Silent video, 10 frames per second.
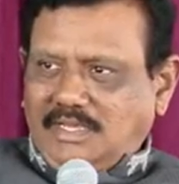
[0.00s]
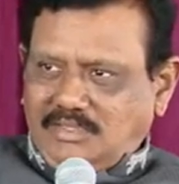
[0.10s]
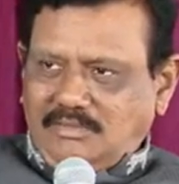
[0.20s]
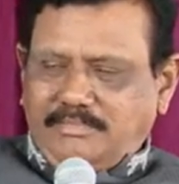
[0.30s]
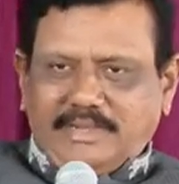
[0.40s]

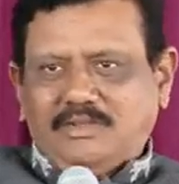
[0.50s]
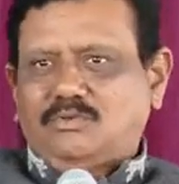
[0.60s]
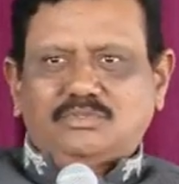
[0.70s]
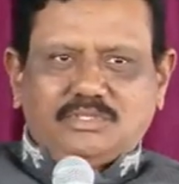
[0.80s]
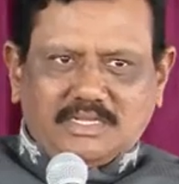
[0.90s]
అందరు
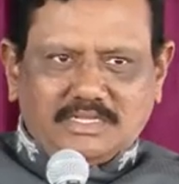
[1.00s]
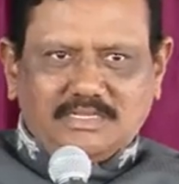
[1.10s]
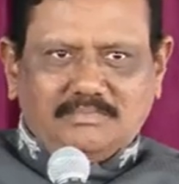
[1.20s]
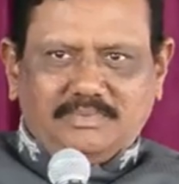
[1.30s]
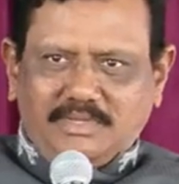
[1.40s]
బయటకు వస్తారని
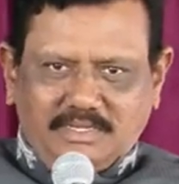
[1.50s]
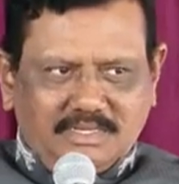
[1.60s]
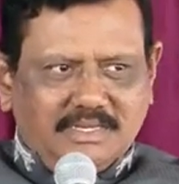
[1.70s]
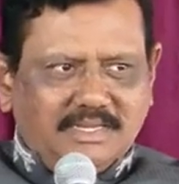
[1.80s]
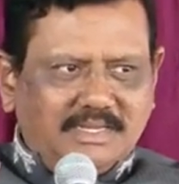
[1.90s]
చెప్పి
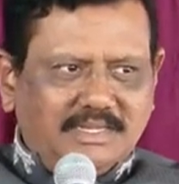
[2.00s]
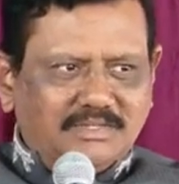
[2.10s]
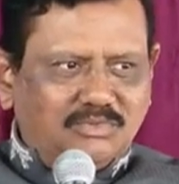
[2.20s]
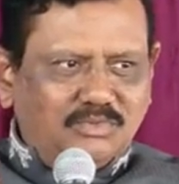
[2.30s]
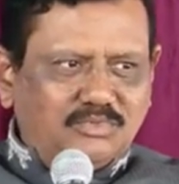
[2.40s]

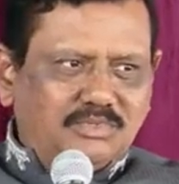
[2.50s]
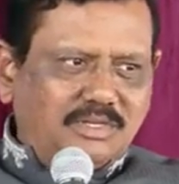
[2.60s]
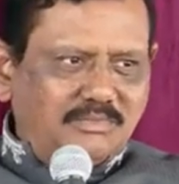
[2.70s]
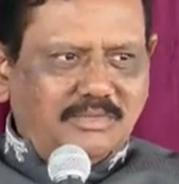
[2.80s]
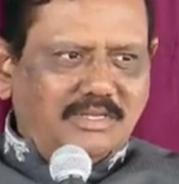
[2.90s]
అట్లేసి
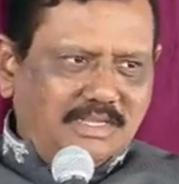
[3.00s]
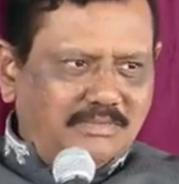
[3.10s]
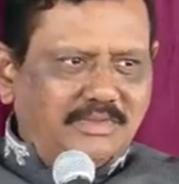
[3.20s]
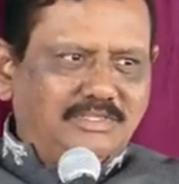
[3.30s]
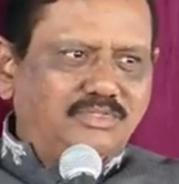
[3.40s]
కూర్చున్నాను అనమాట
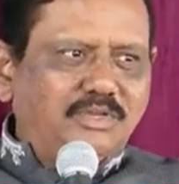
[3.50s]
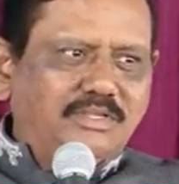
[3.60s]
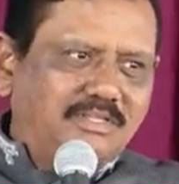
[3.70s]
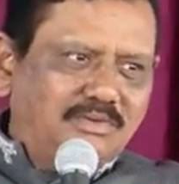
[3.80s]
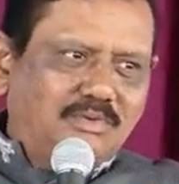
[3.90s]
ఐఎమ్
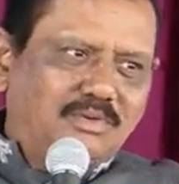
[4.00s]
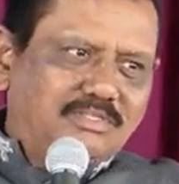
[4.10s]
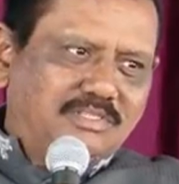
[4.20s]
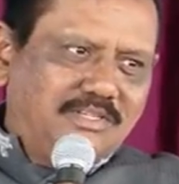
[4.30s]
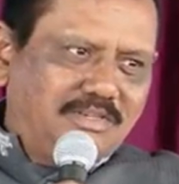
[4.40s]
ఎంజాయింగ్ ద హోల్
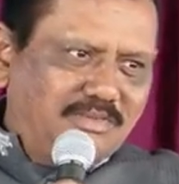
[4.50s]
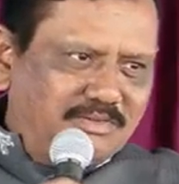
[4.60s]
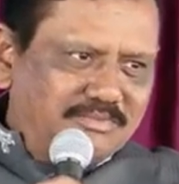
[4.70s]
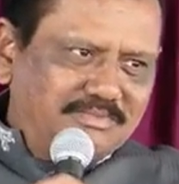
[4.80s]
సినేరియో